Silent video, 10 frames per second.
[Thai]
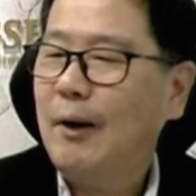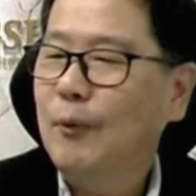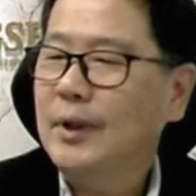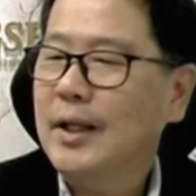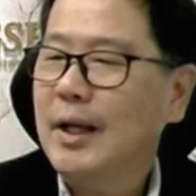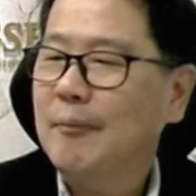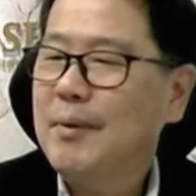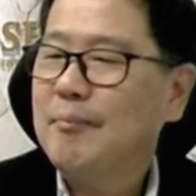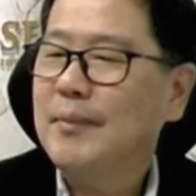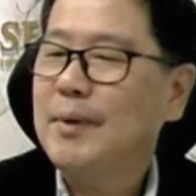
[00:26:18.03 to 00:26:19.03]
ราคาหุ้นก็ยัง
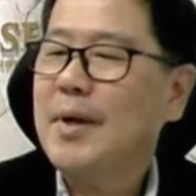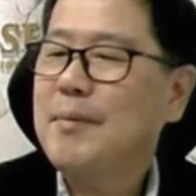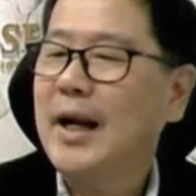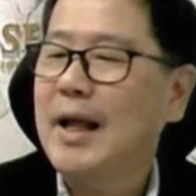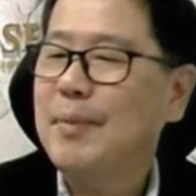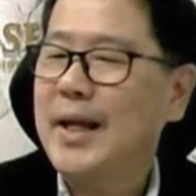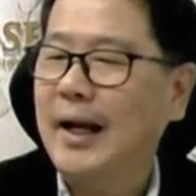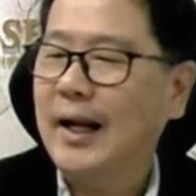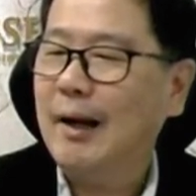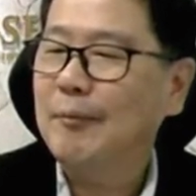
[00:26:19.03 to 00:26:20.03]
ไม่ไม่ไม่มีอะไรเป
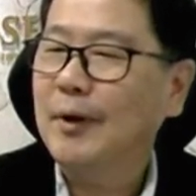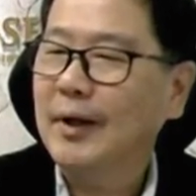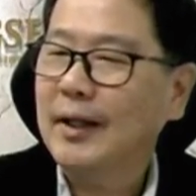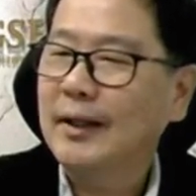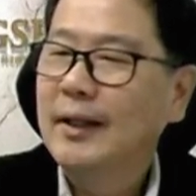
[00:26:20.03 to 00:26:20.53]
ลี่ยนนะครับแล้ว